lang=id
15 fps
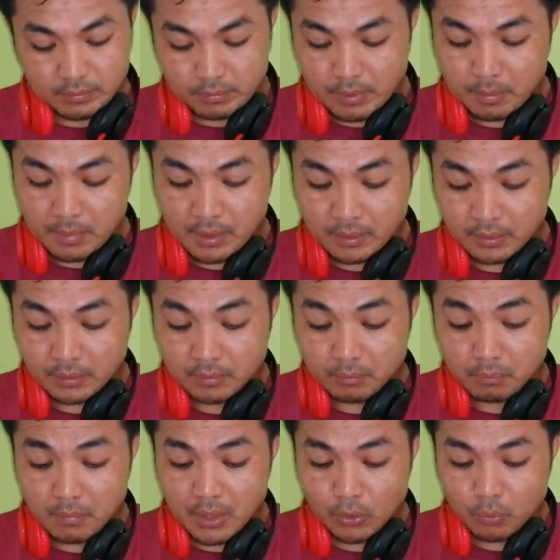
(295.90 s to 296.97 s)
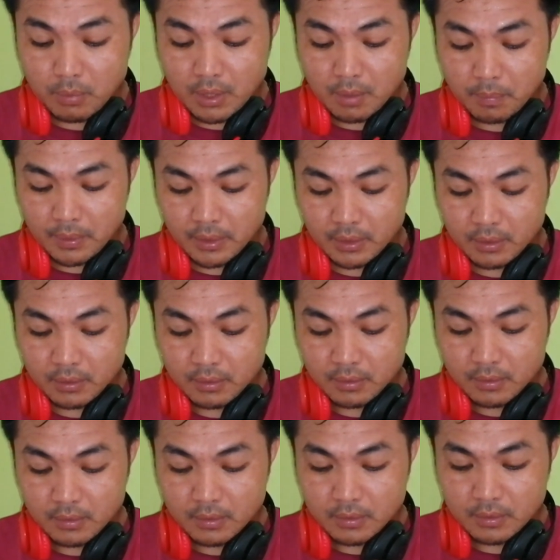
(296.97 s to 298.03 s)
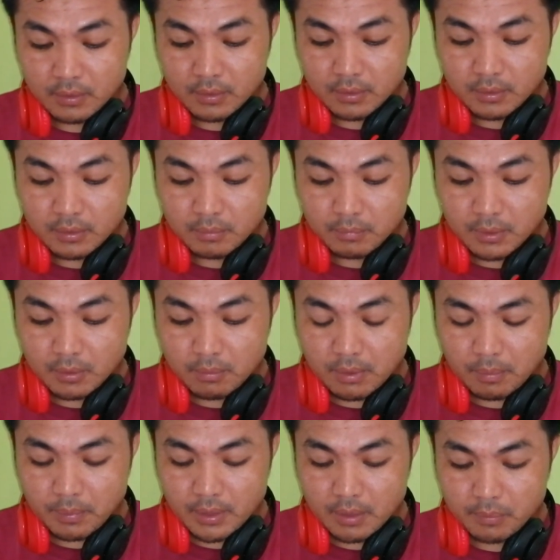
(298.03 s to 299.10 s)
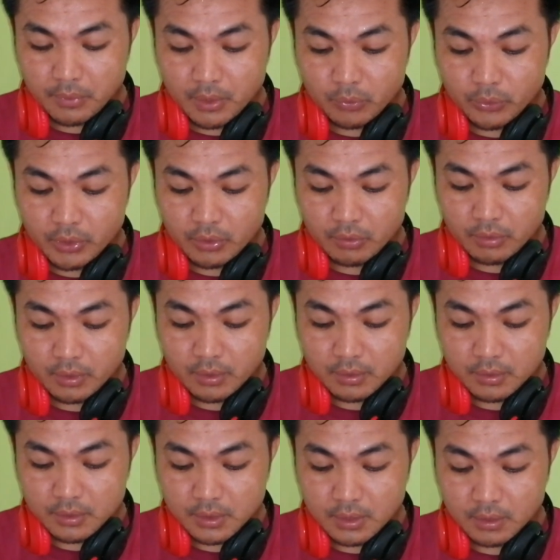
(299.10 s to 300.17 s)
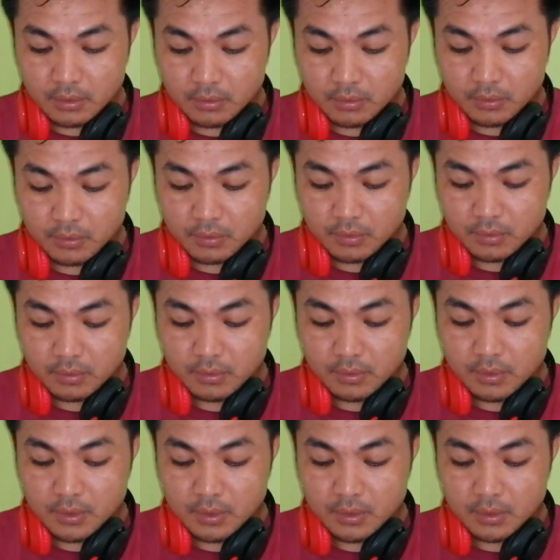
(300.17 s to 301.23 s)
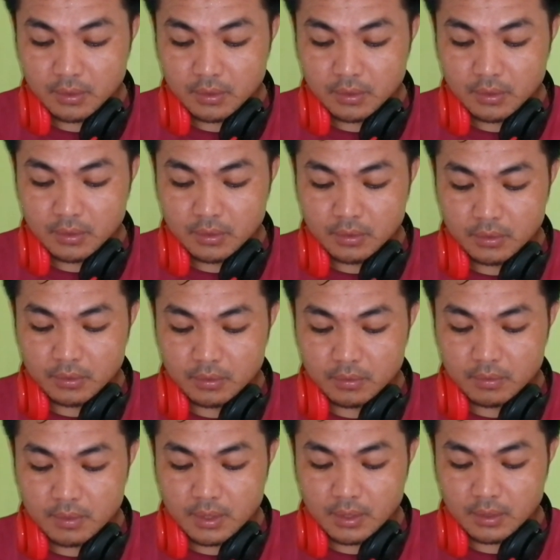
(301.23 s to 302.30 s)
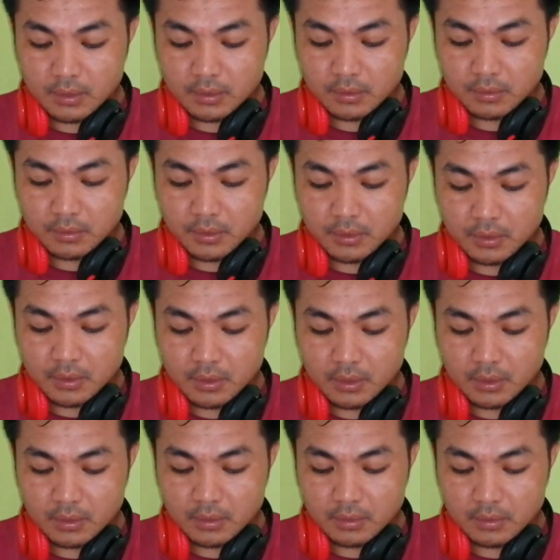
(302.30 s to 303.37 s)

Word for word: memang baru berapa nih baru berapa dia punya video nih satu dua tiga